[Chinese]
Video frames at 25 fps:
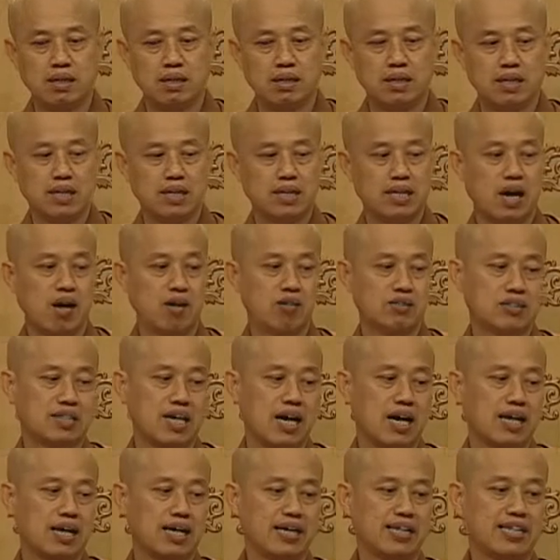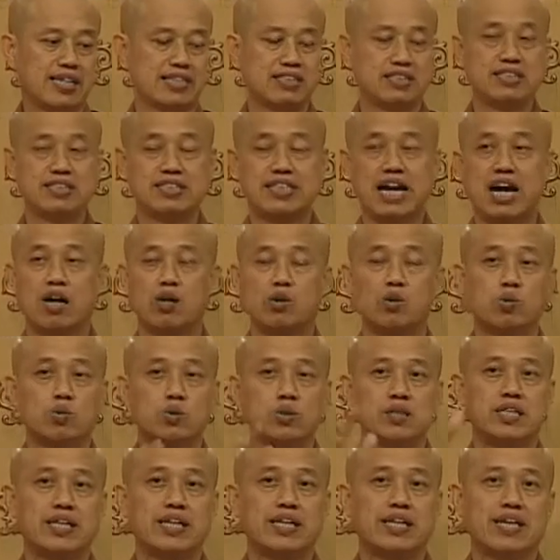那个老上呢也是讲五
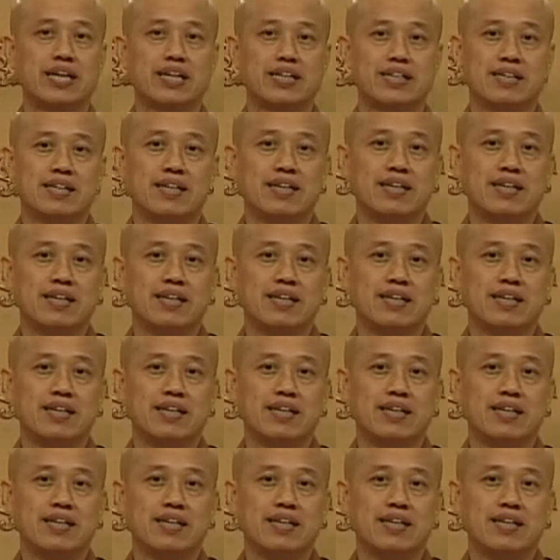戒呢，